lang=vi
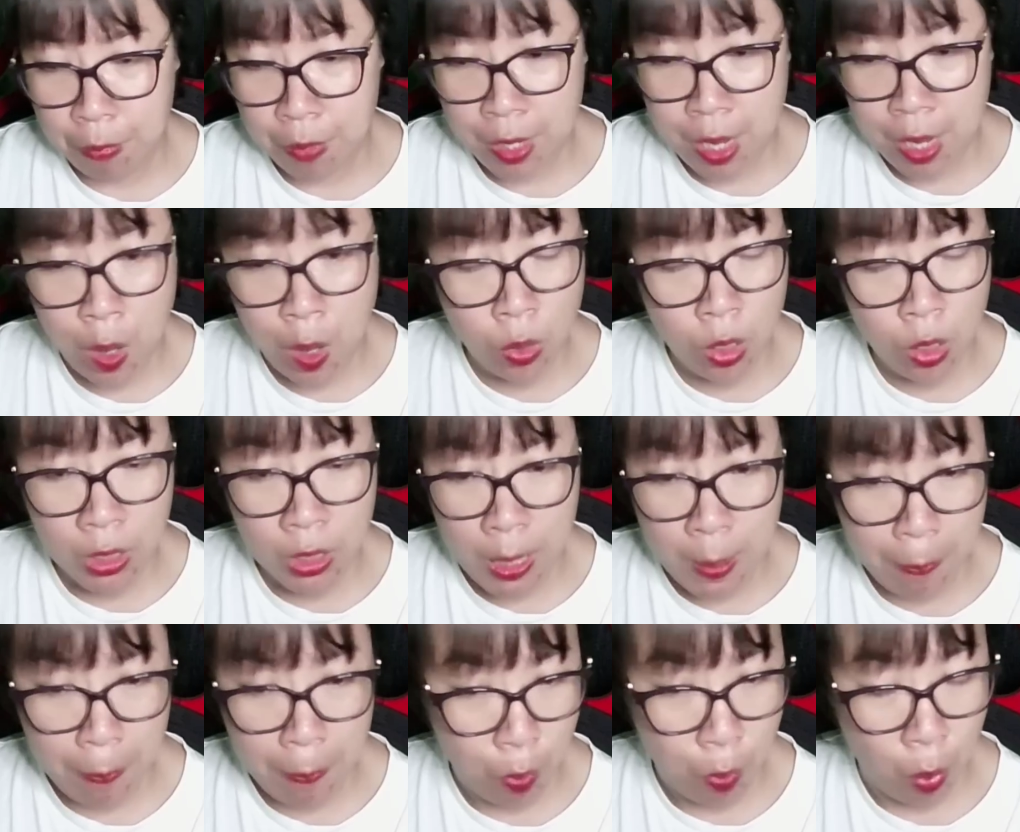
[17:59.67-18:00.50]
Nếu cứ
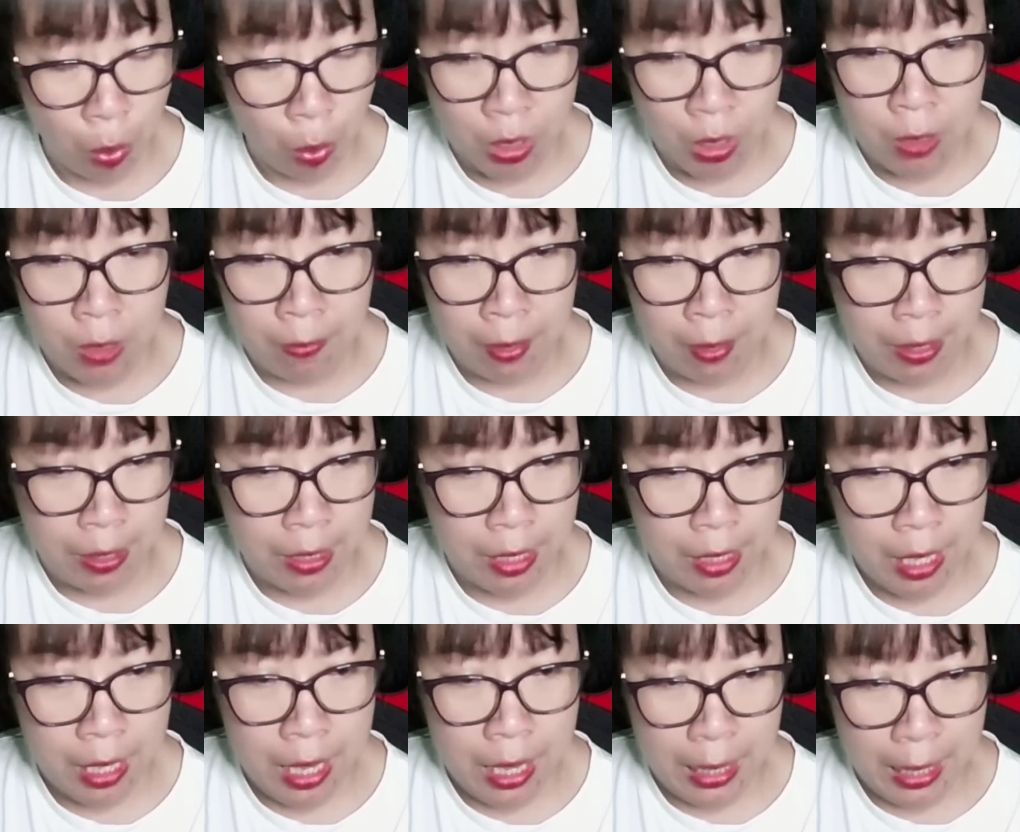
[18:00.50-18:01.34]
tiếp tục như vậy,
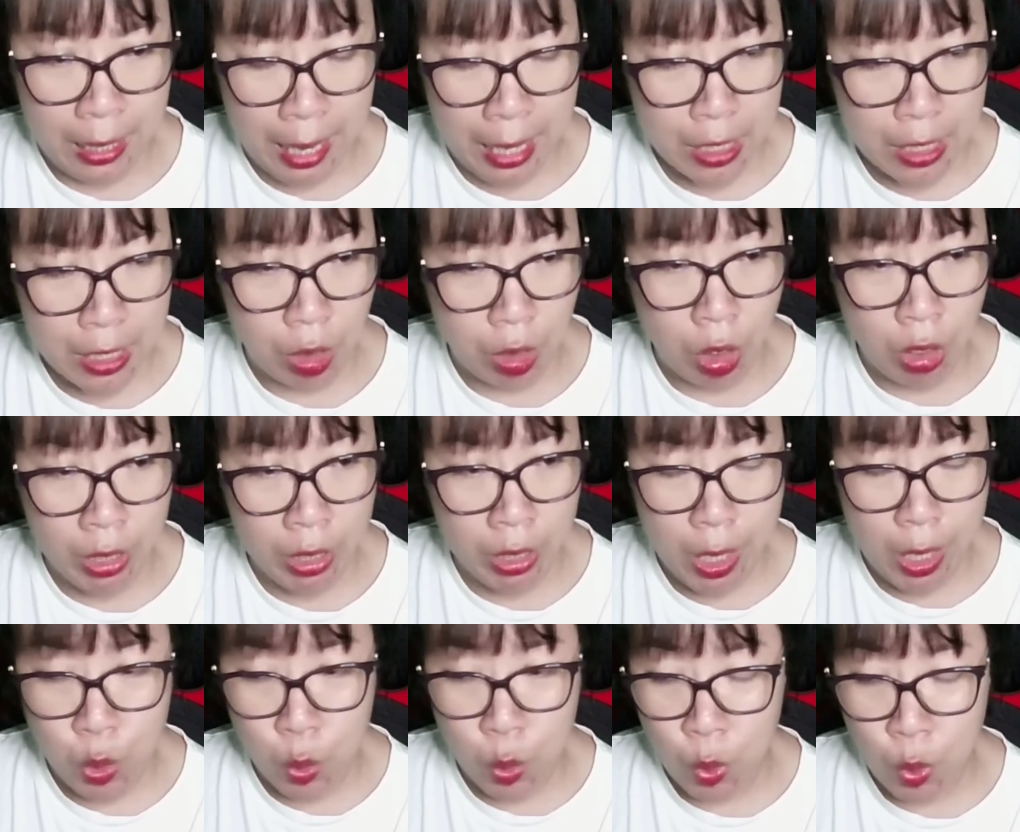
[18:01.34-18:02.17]
gã chỉ có
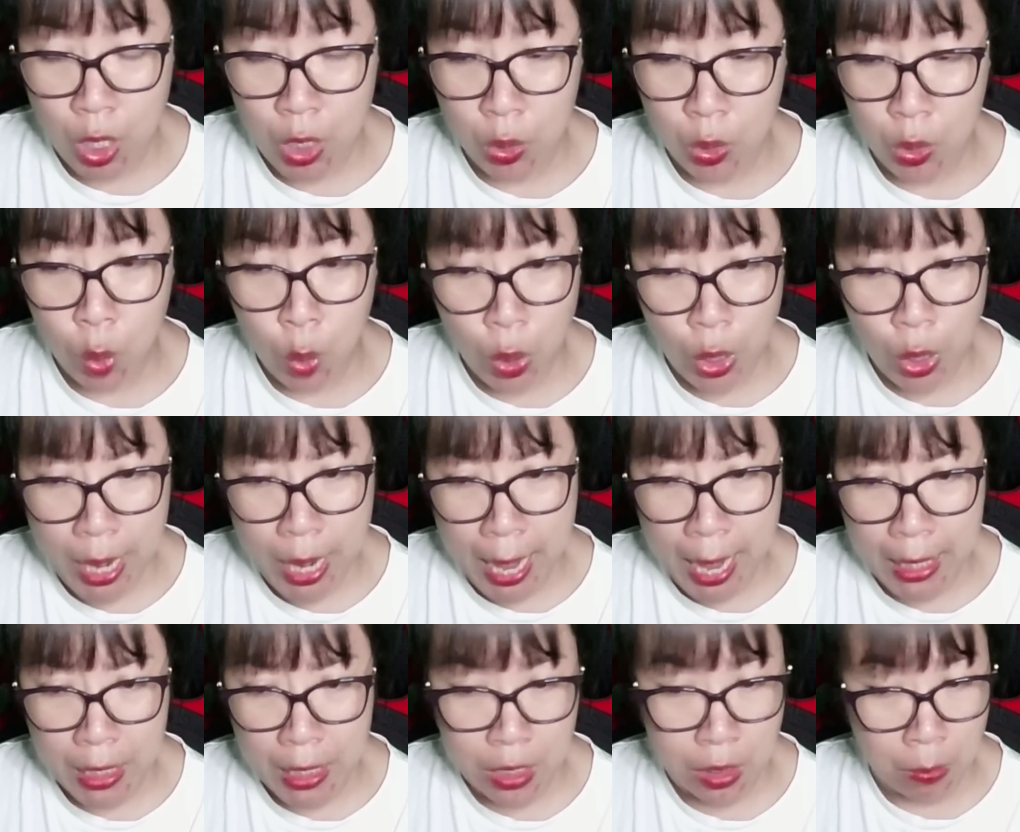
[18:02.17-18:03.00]
thể trụ được tối
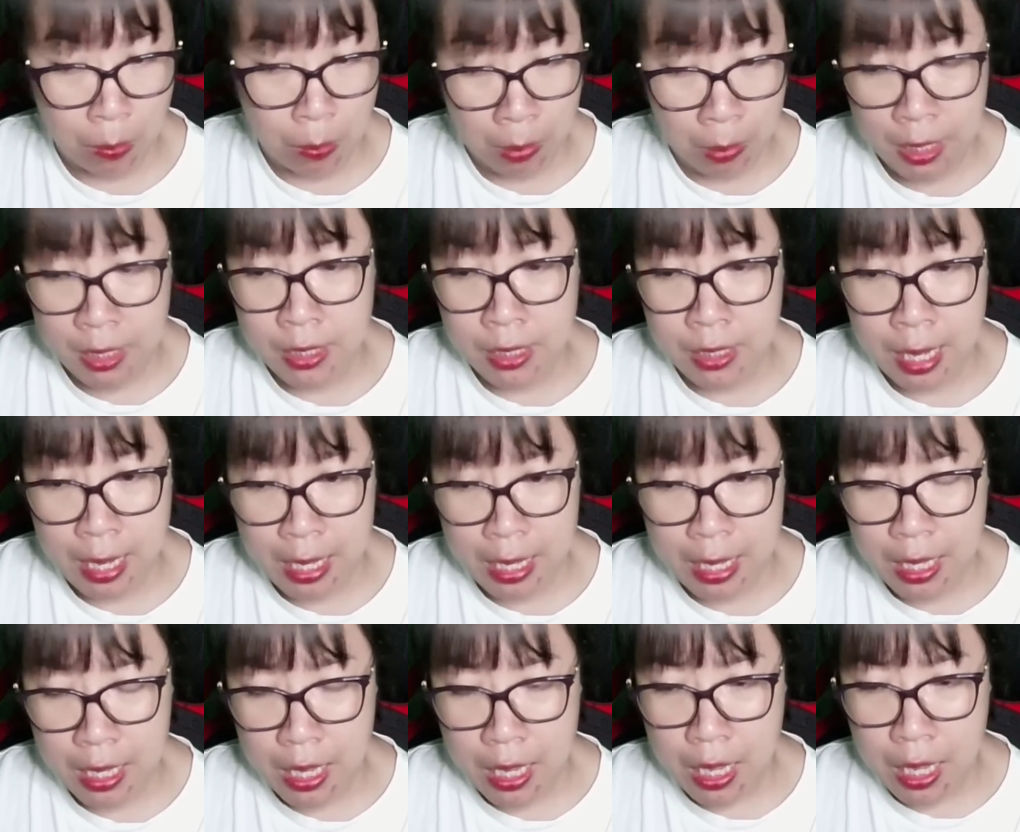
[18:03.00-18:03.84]
đa chừng 10
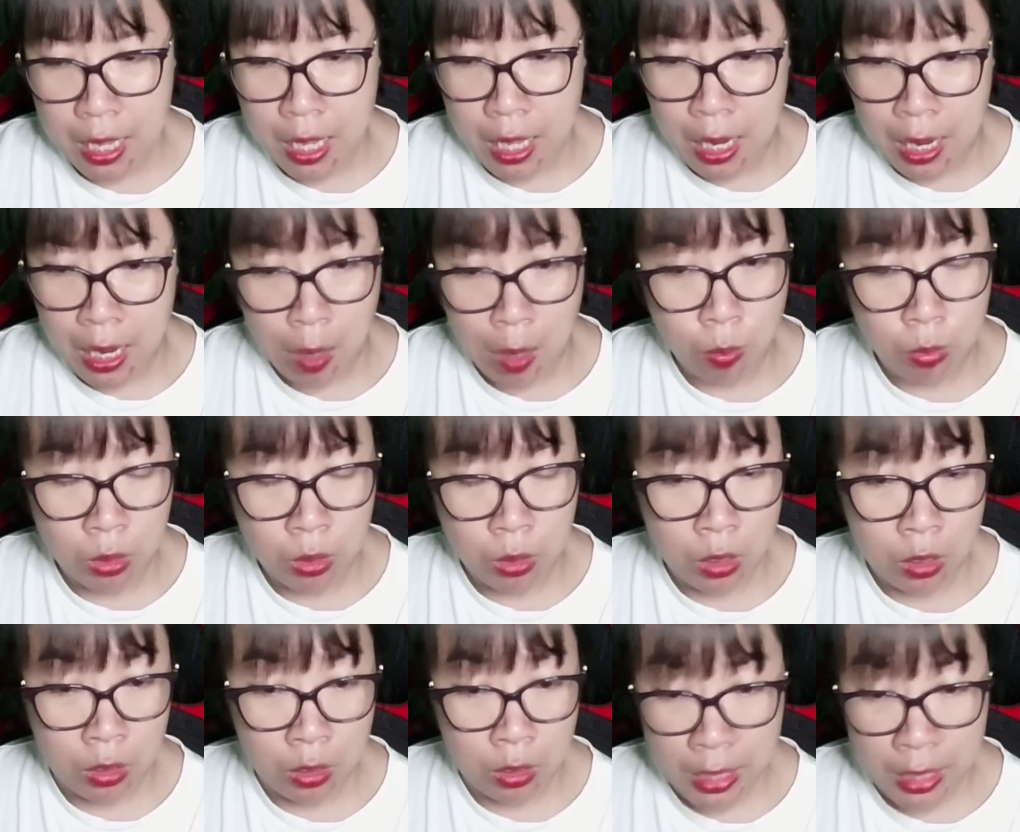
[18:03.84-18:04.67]
giây. Long
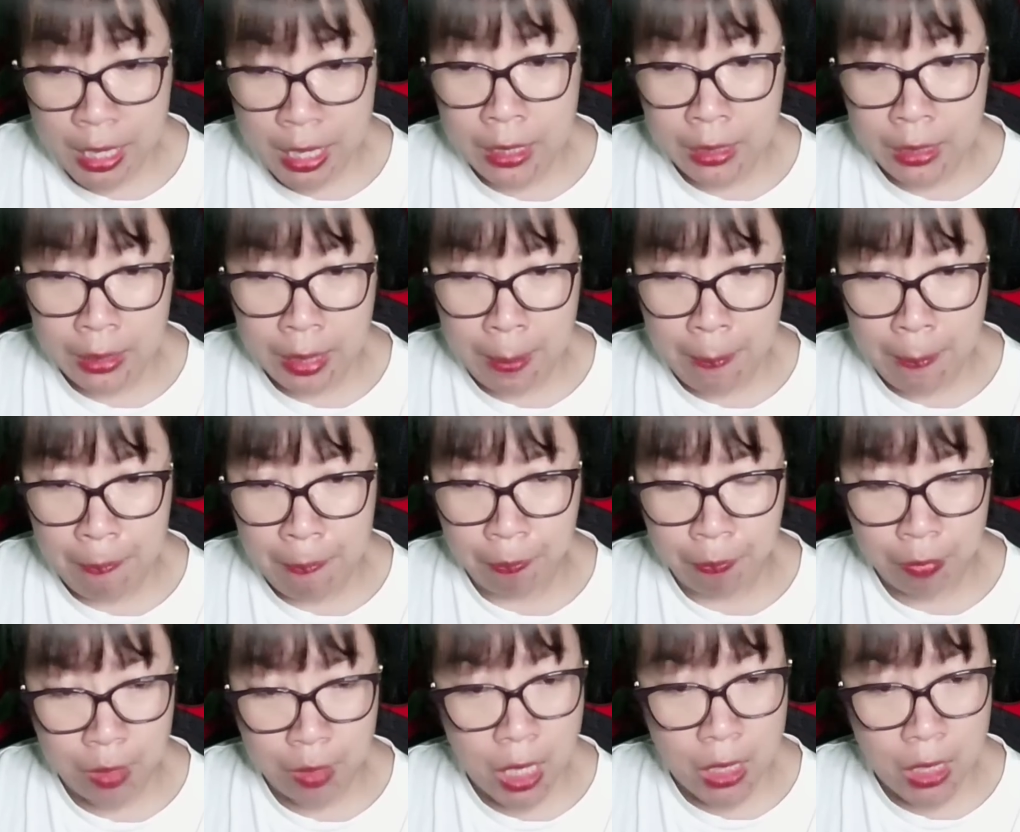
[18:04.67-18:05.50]
tử yên tâm, ta